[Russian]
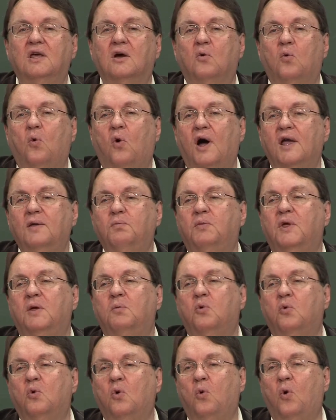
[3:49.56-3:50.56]
основывать
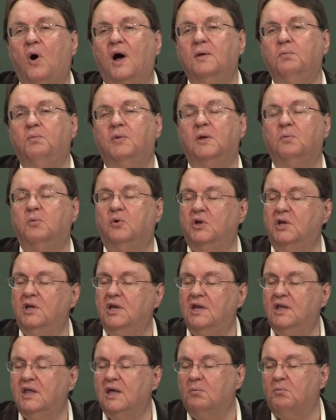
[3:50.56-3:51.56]
церковь, чтобы
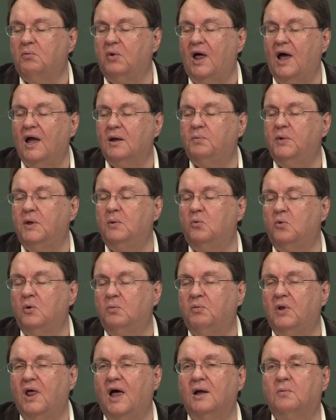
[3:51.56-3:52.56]
помочь людям
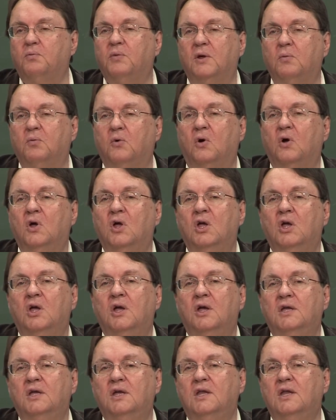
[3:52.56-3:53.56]
приходить ко Христу,
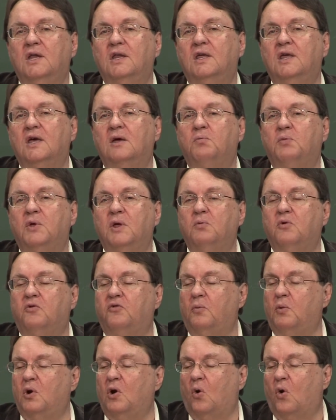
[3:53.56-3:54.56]
Важно, чтобы
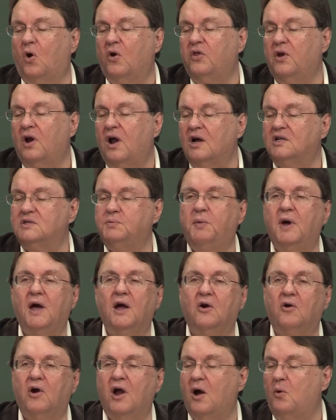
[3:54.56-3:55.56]
люди эти были похожи
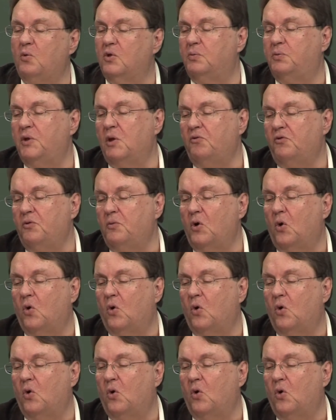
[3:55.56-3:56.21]
друг на друга.